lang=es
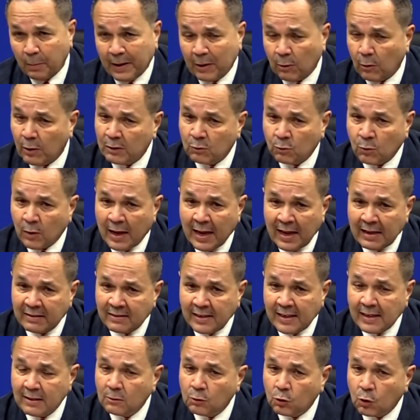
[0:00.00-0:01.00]
Pero eso es
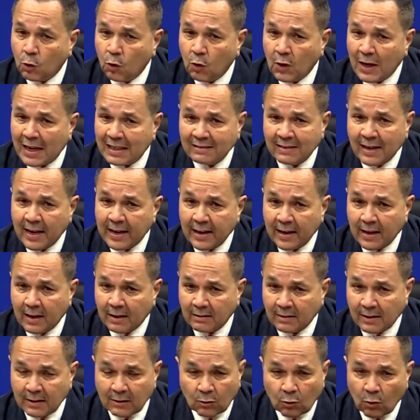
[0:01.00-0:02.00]
así en todas las
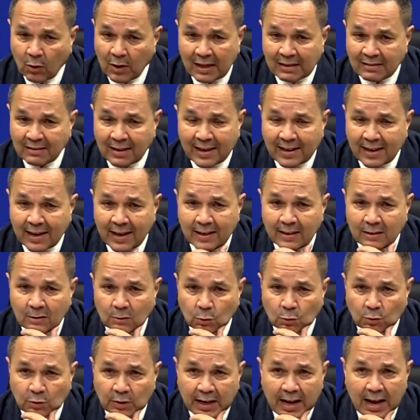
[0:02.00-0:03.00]
áreas, en todas las áreas
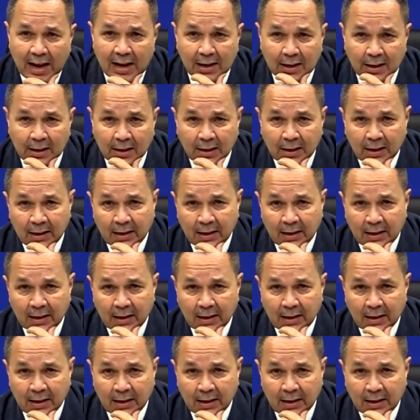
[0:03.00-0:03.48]
industriales,